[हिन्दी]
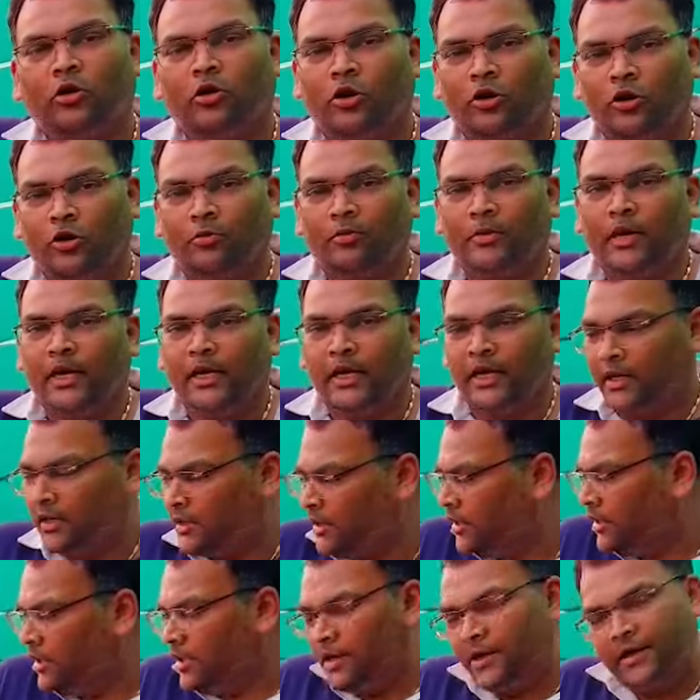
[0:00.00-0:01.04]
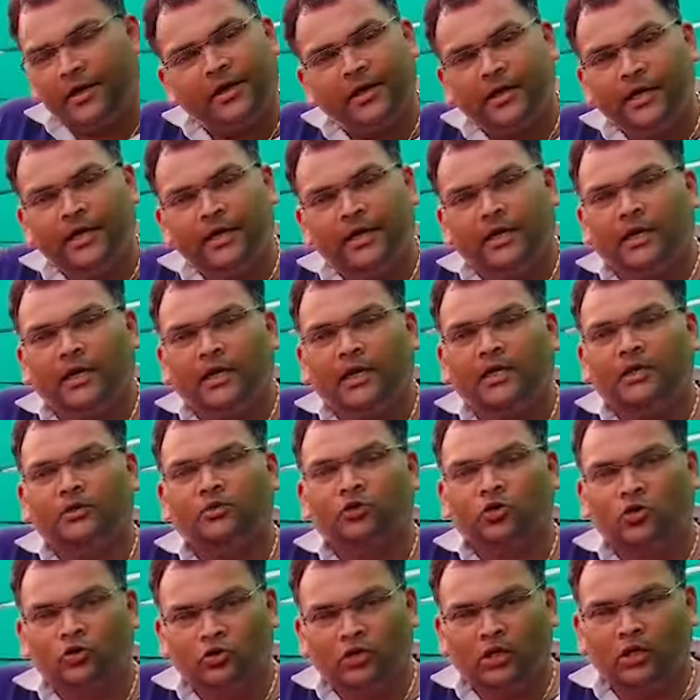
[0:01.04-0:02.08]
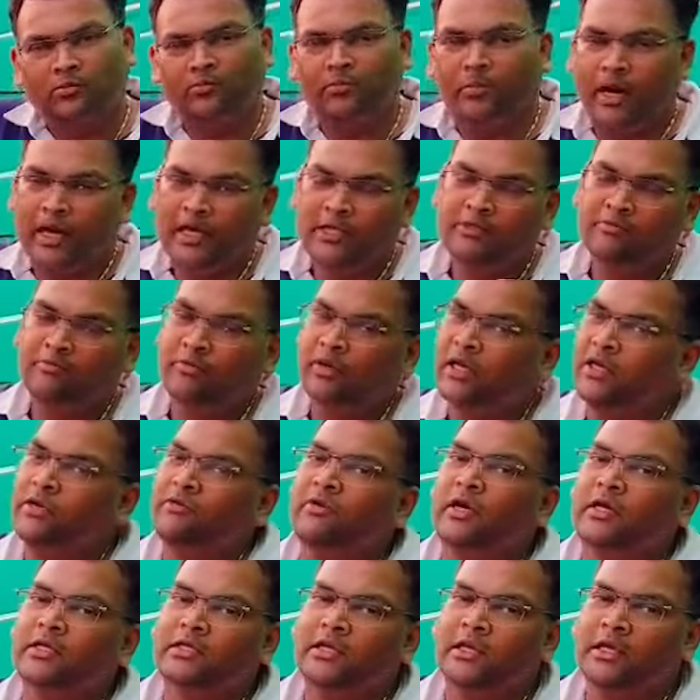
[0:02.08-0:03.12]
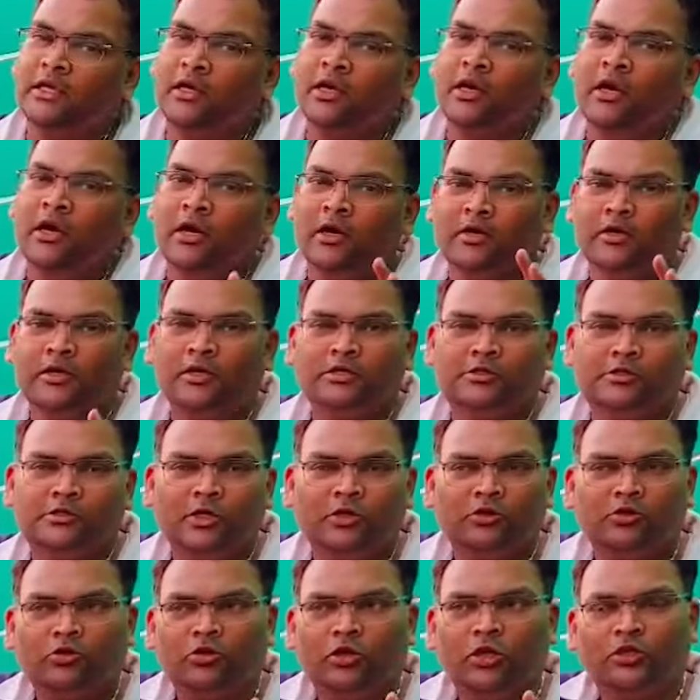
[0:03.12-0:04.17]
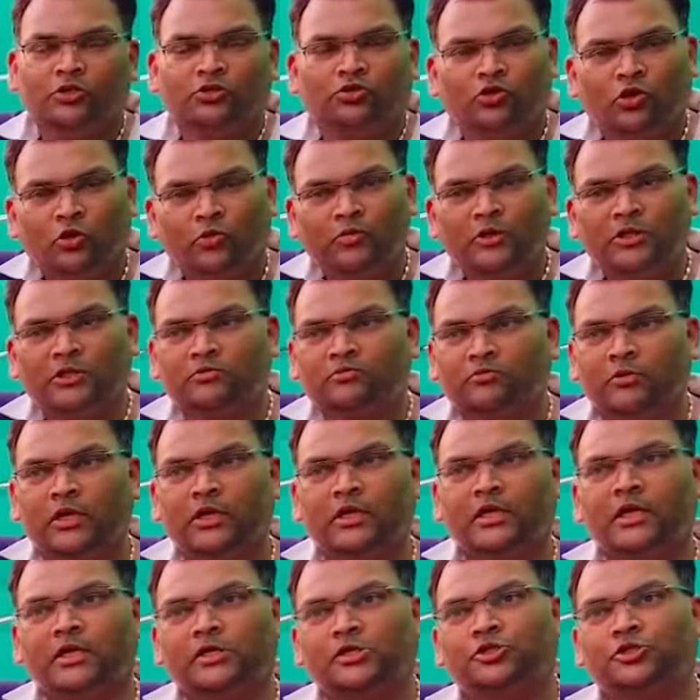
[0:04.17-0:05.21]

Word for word: ऑटोमेटिक ग्रीन कलर 2022 मैन्युफैक्चरिंग रजिस्टर 2024 मई है